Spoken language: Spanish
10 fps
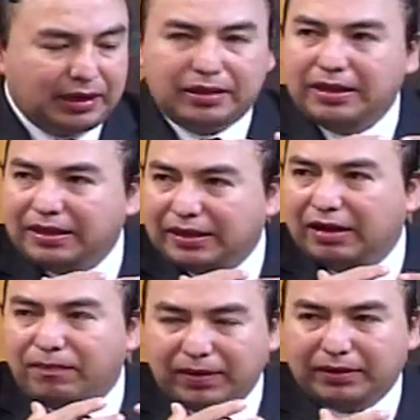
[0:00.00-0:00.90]
sienten
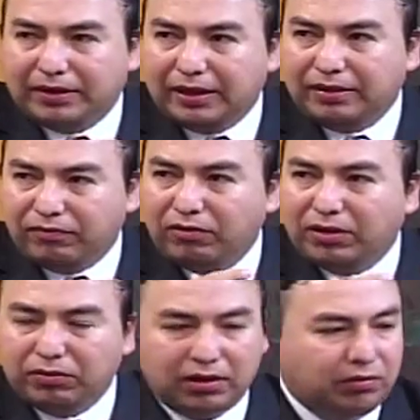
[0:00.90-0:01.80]
las partes que les fueron
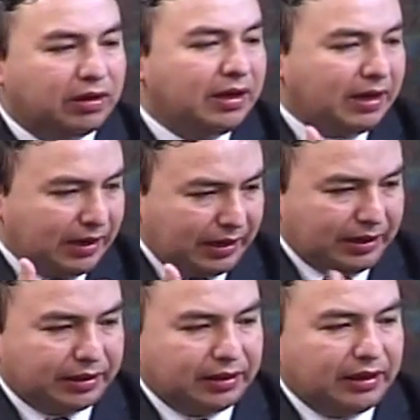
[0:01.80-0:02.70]
causados
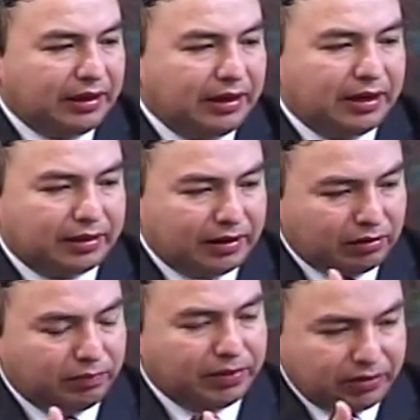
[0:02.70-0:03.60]
es la sala
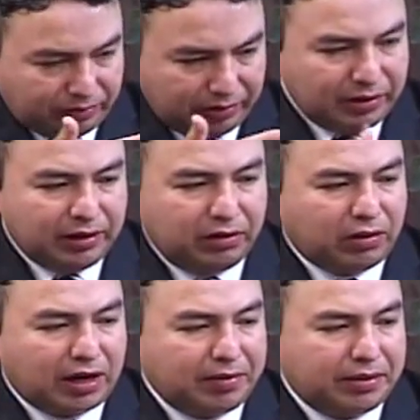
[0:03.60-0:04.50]
superior, lo
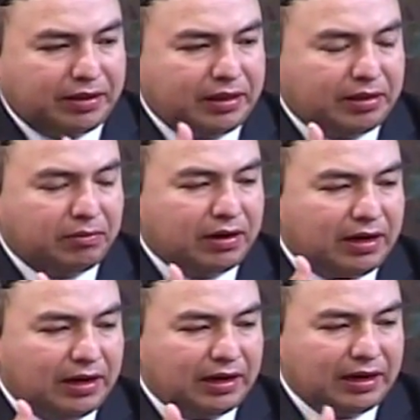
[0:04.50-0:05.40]
que acaba de decir del Tribunal